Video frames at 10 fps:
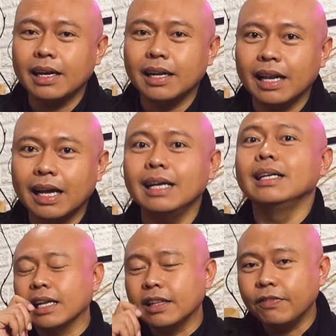
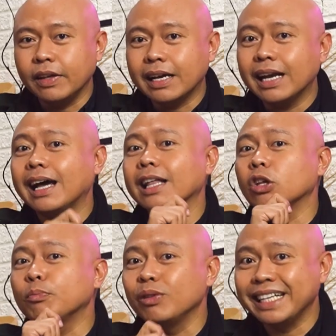adalah sertifikat
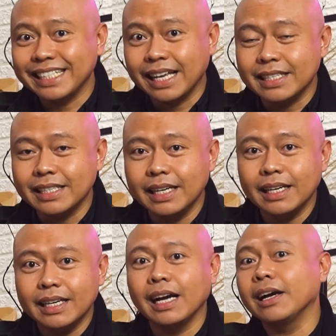ataupun
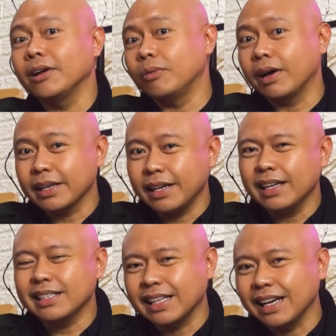lisensi yang
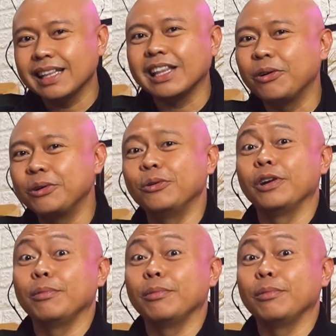keluarnya setelah tahun